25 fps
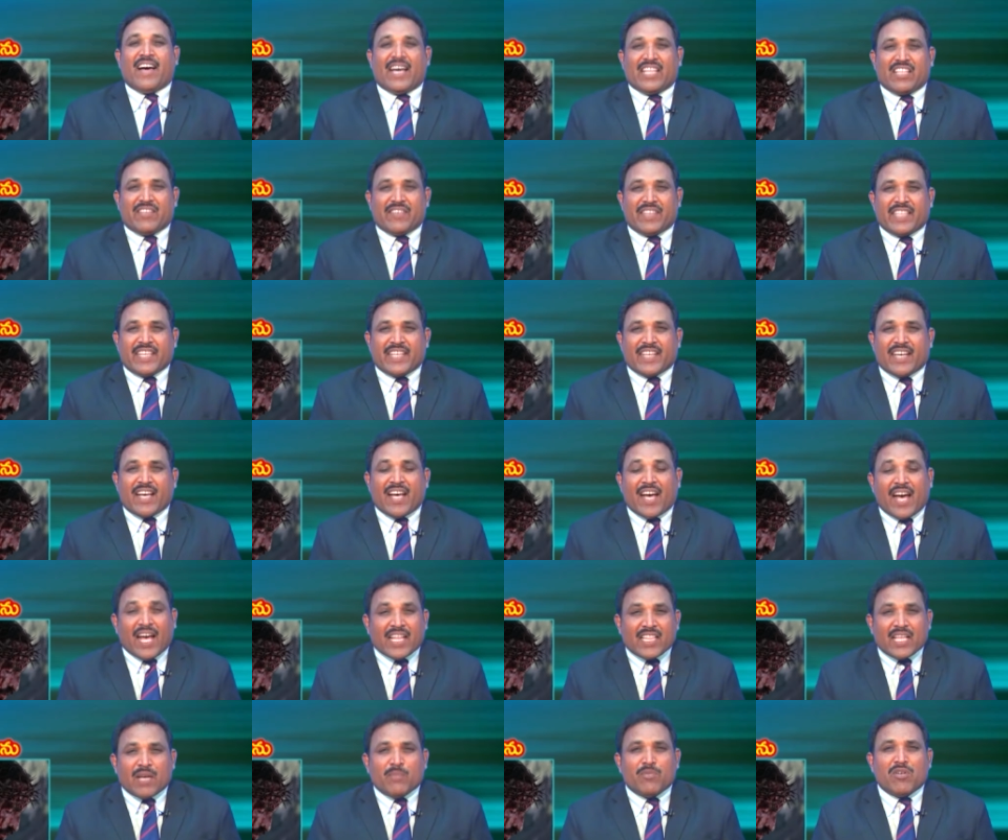అదేవిధంగా
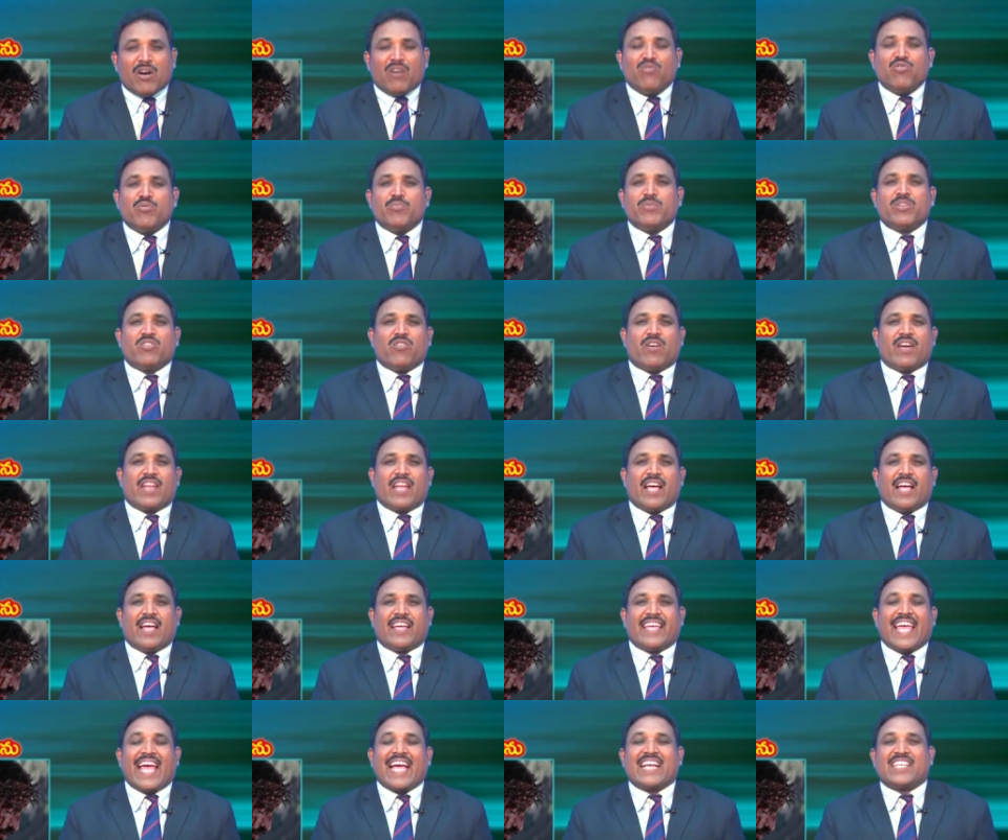ఆదాము అవమధుహర
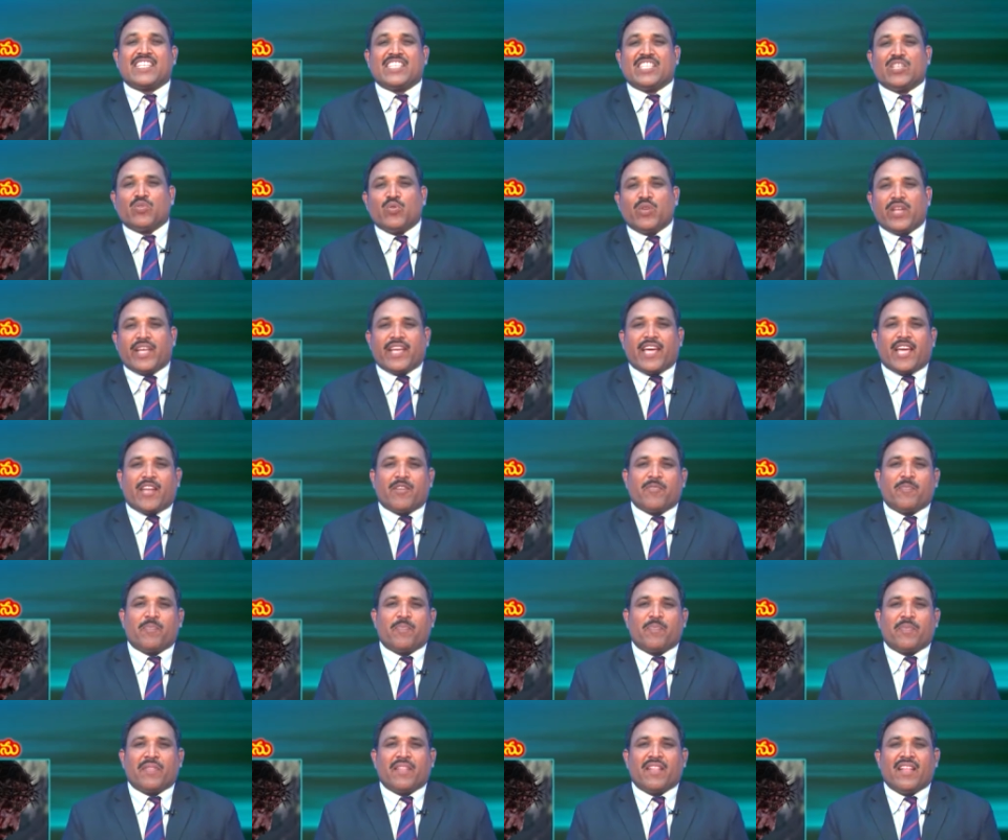యాక్సిడెంట్ గురయ్యారు
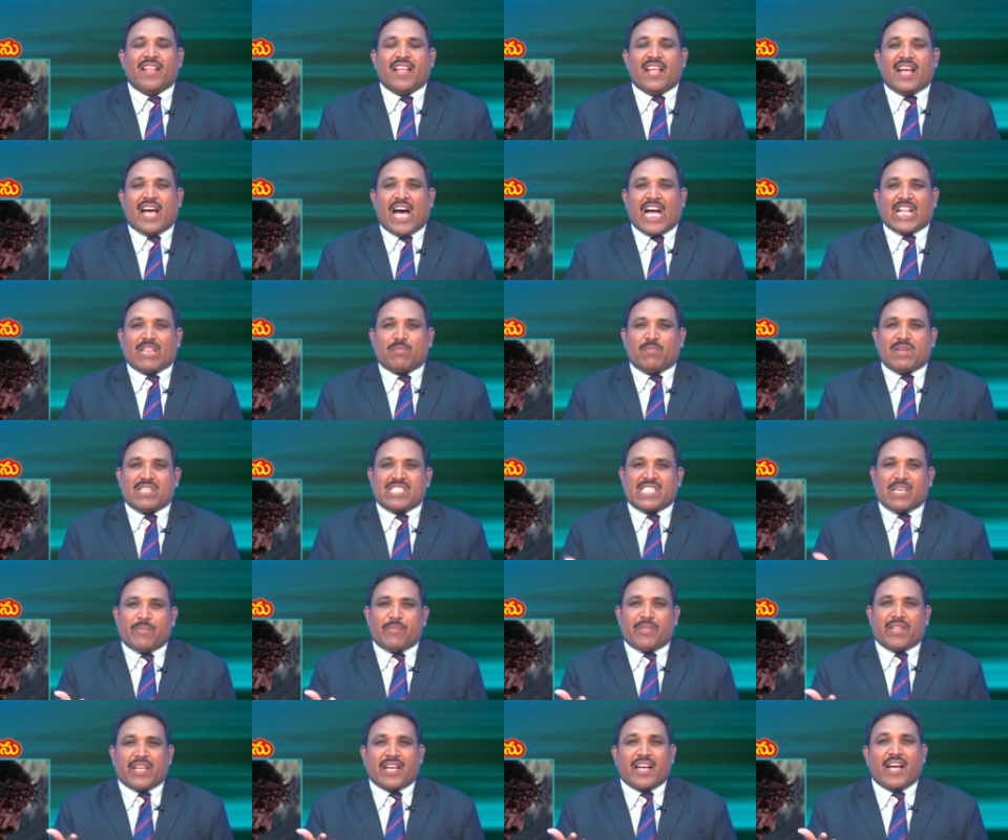
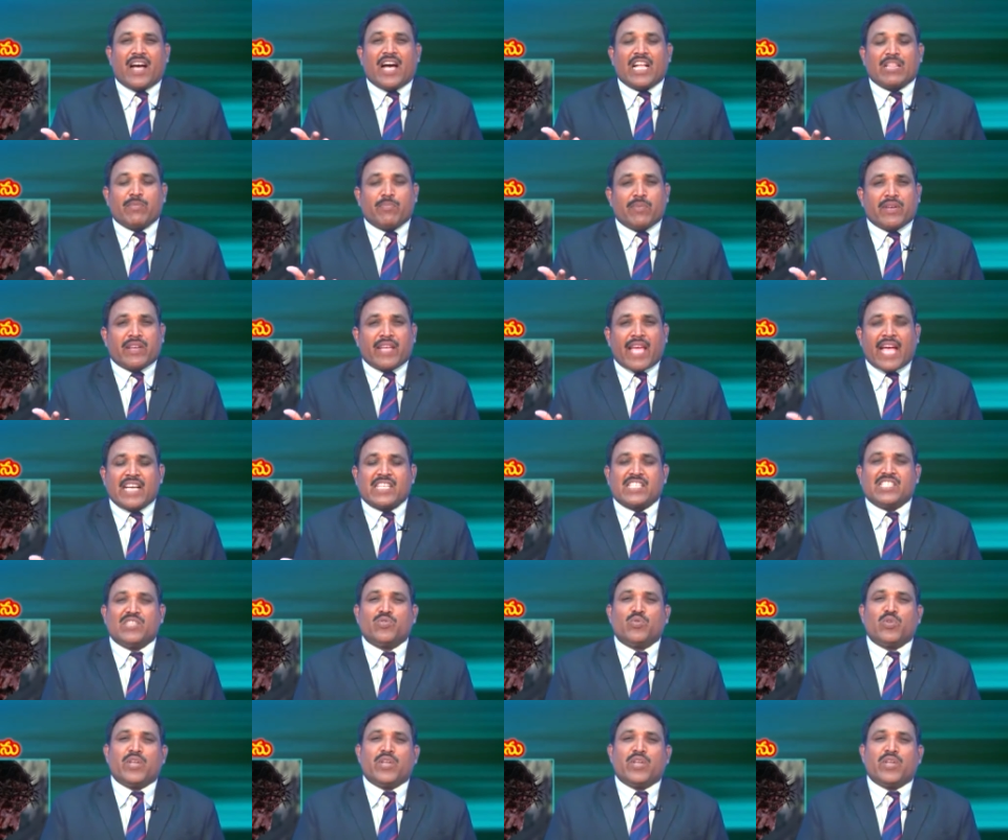ఆత్మసన్నంగా ఆత్మకు యాక్సిడెంట్